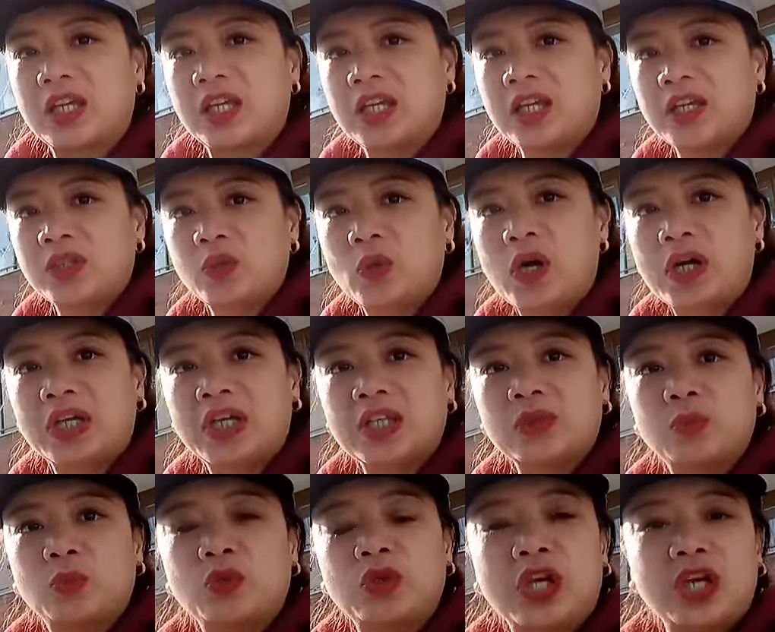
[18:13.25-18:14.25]
Kaya eto
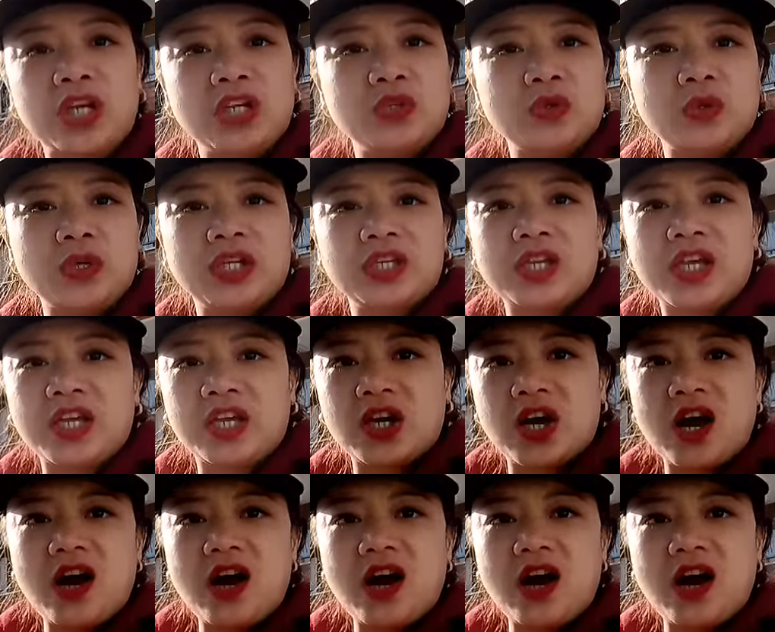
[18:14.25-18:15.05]
akyat muna ang inyong Inday